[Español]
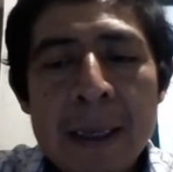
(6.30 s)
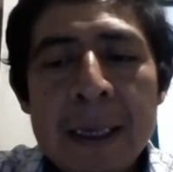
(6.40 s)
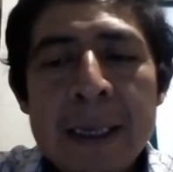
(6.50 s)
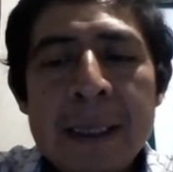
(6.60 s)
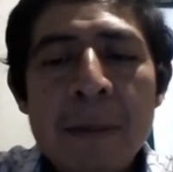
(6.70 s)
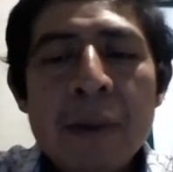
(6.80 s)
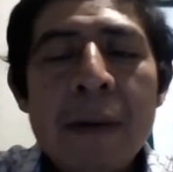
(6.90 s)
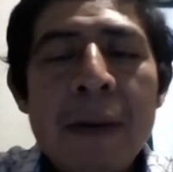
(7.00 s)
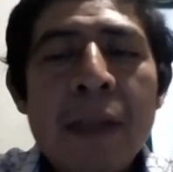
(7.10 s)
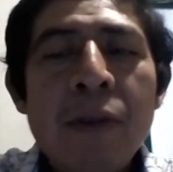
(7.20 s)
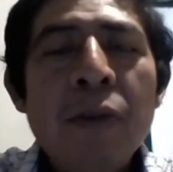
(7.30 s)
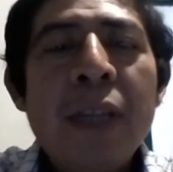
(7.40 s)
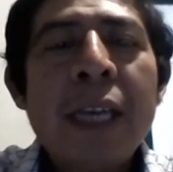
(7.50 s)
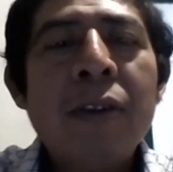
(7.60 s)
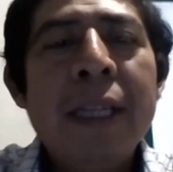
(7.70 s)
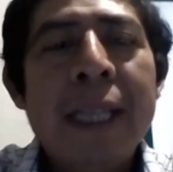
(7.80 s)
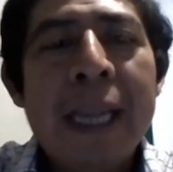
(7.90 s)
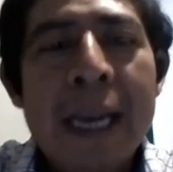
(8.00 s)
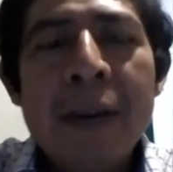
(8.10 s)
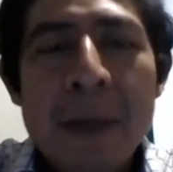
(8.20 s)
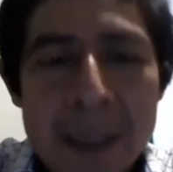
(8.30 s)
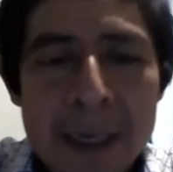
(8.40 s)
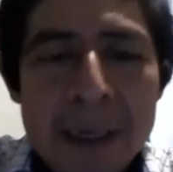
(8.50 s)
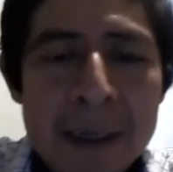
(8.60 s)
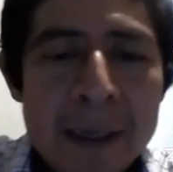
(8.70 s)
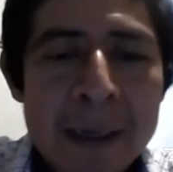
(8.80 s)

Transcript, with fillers: de que estamos hablando de un texto literario en sí,